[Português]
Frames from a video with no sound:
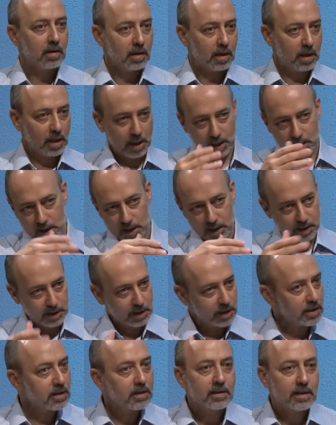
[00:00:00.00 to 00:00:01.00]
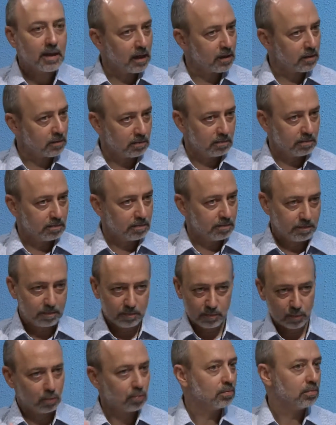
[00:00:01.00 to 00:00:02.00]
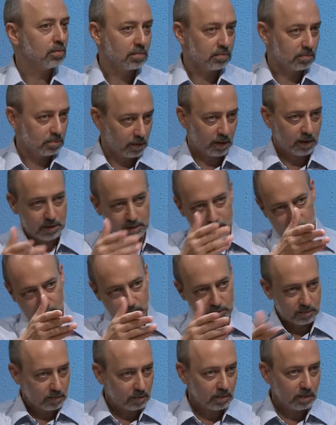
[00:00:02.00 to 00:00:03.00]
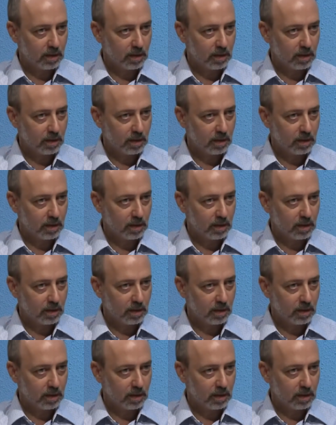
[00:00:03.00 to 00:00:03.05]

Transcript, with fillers: é, e editar tudo. Né? Então,